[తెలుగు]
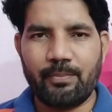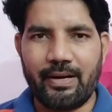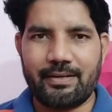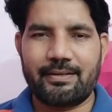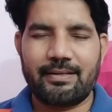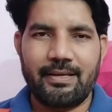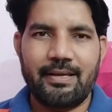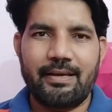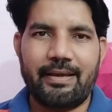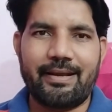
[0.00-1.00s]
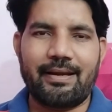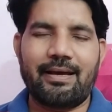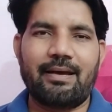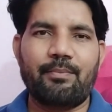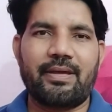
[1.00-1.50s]
బట్ ఇక్కడ
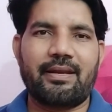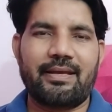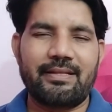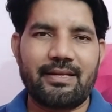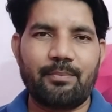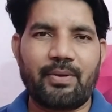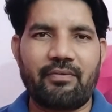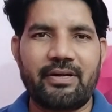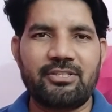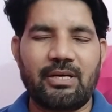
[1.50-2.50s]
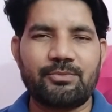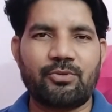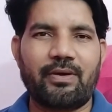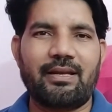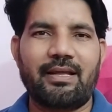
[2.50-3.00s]
మీరు ఏదైనా ప్రైవేట్
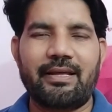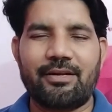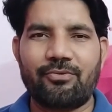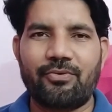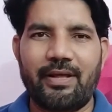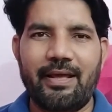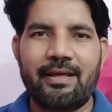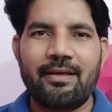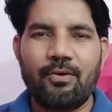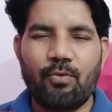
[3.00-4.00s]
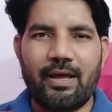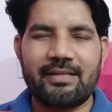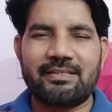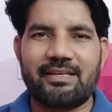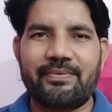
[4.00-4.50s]
జాబ్స్కి వెళ్ళాలి అనుకుంటే
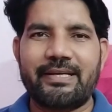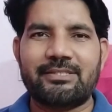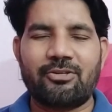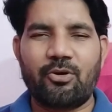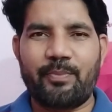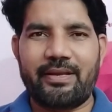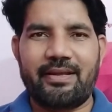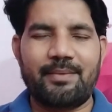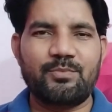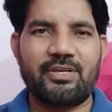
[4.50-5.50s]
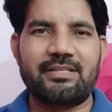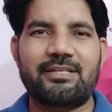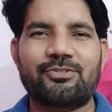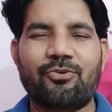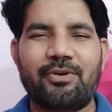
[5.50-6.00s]
వాళ్ళ సర్టిఫికేట్స్లో మీ నేమ్
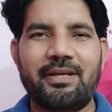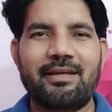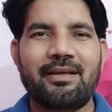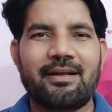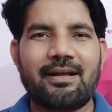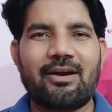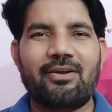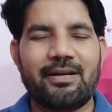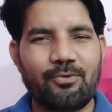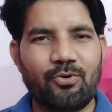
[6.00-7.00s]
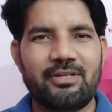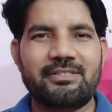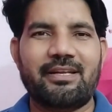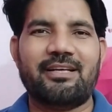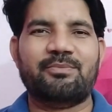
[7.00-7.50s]
చేంజ్ చేసుకొని కావాలంటే ఓన్లీ
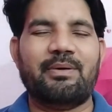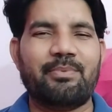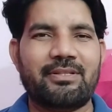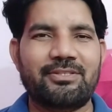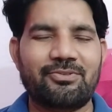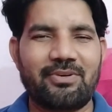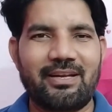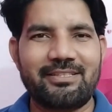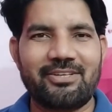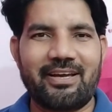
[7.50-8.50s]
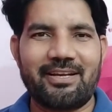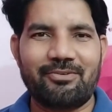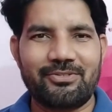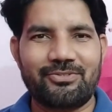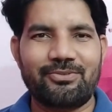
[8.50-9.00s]
జిరాక్స్ పేపర్ తీసుకొని వెళ్ళి జాయిన్
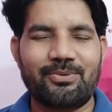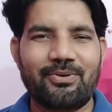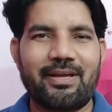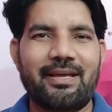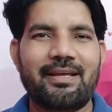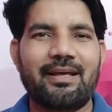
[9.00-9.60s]
అవ్వచ్చు ఓకే